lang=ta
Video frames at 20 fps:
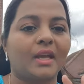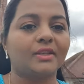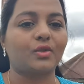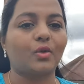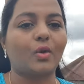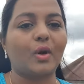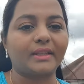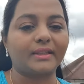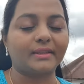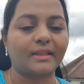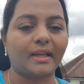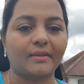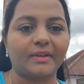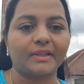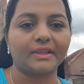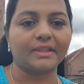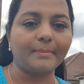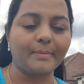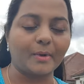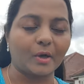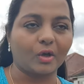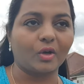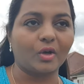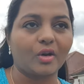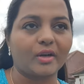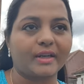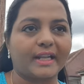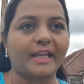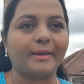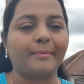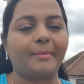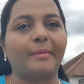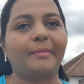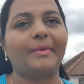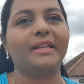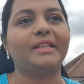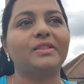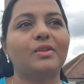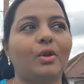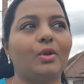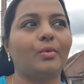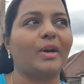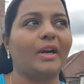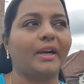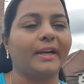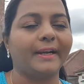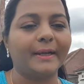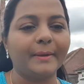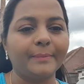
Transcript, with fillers: ஸோ அதுதான் வந்து பங்களா டைப் அப்படின்னு சொல்லுவாங்க